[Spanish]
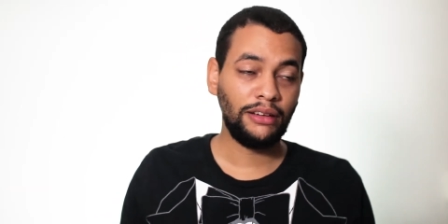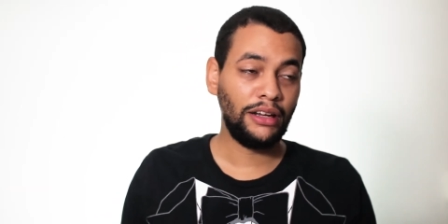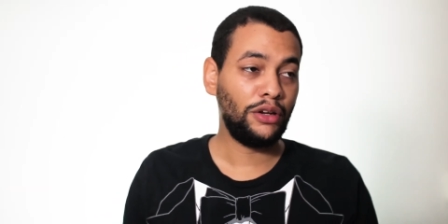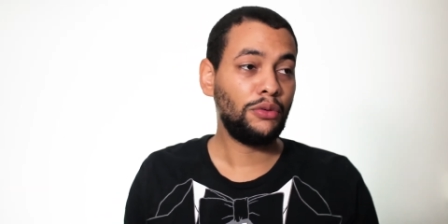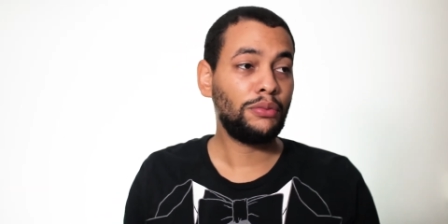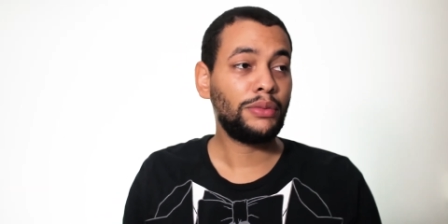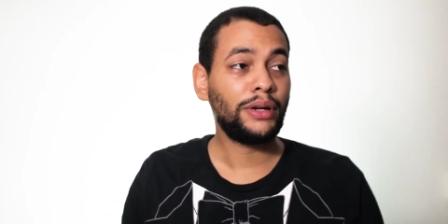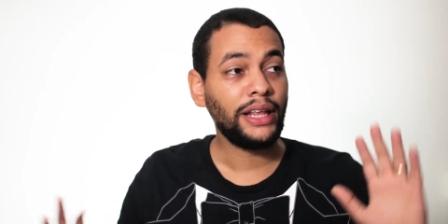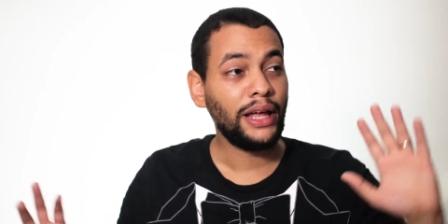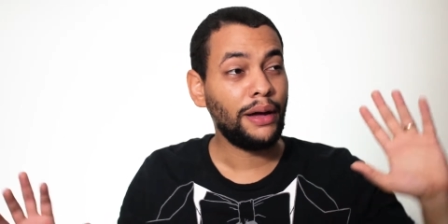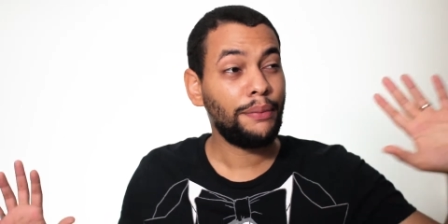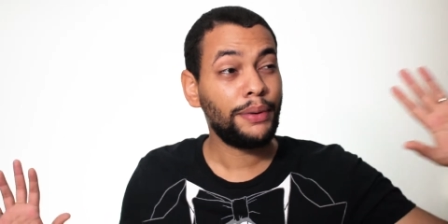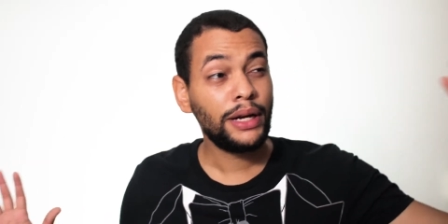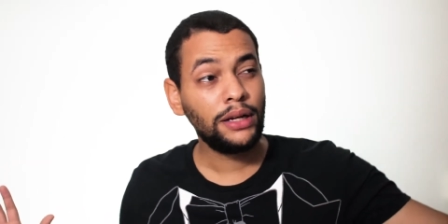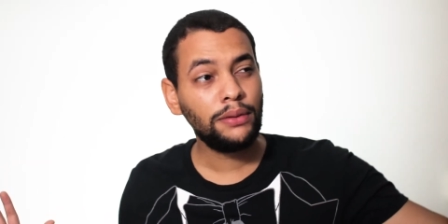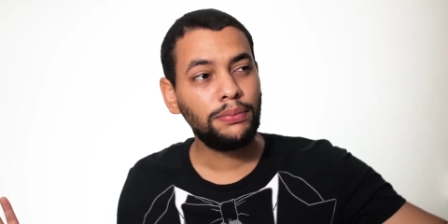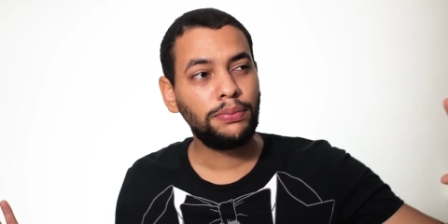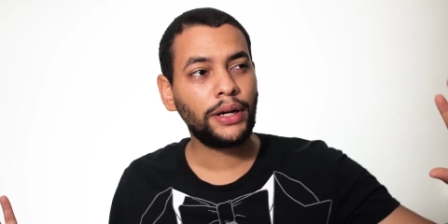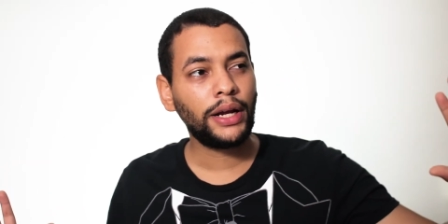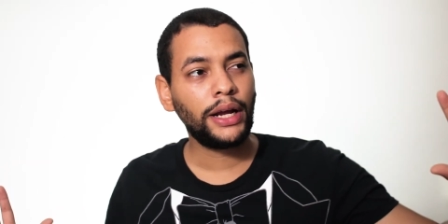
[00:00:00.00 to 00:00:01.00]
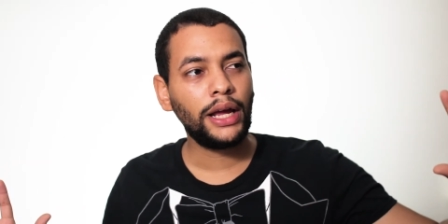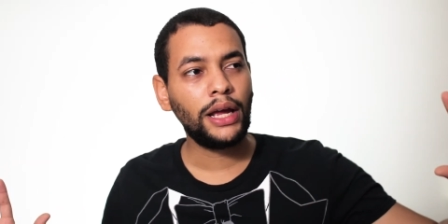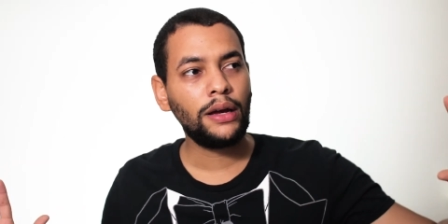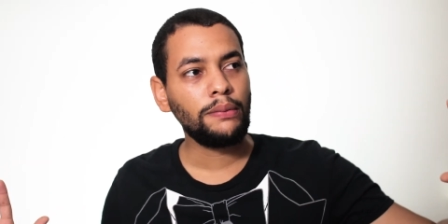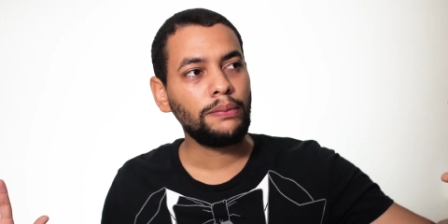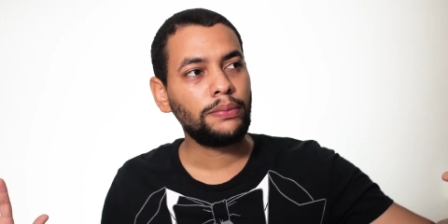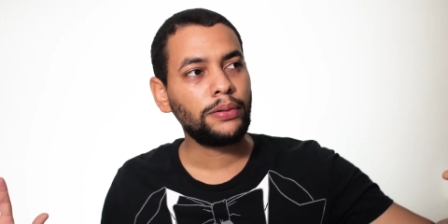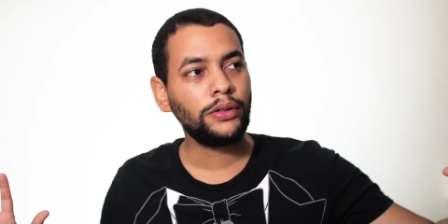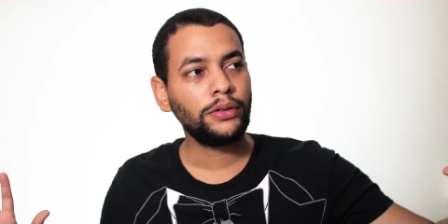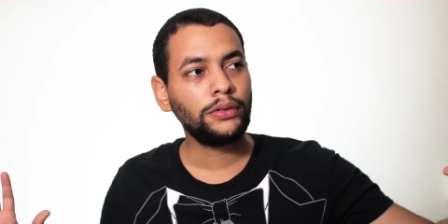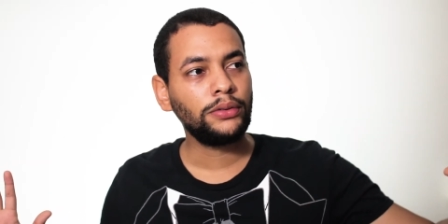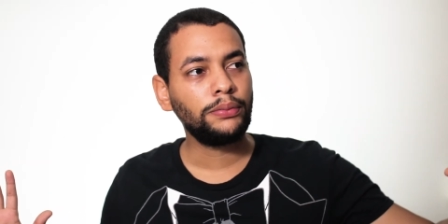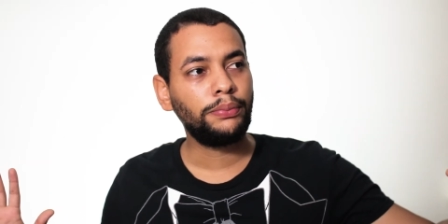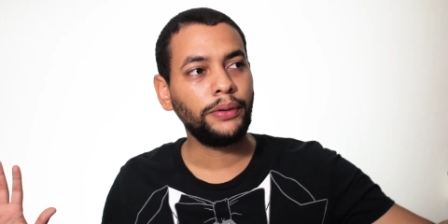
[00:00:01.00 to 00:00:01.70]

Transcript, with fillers: El nombre de abril, por ejemplo,